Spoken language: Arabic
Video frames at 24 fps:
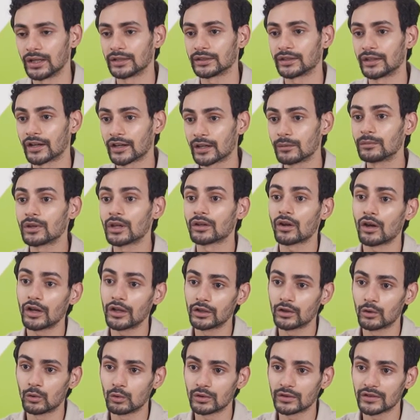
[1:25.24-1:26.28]
آه، ترجمنا 9
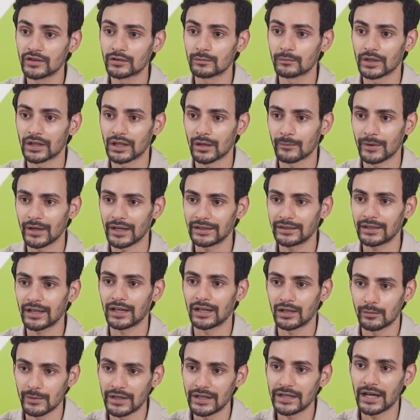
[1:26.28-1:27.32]
كورسز من جامعات
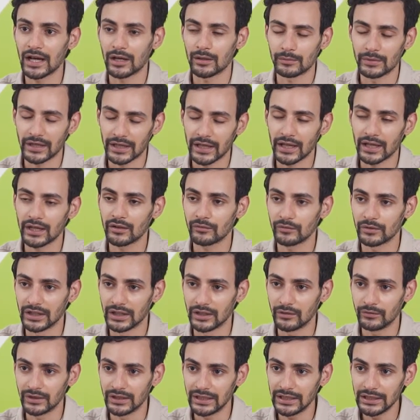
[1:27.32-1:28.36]
عالمية أمريكية في الإيفي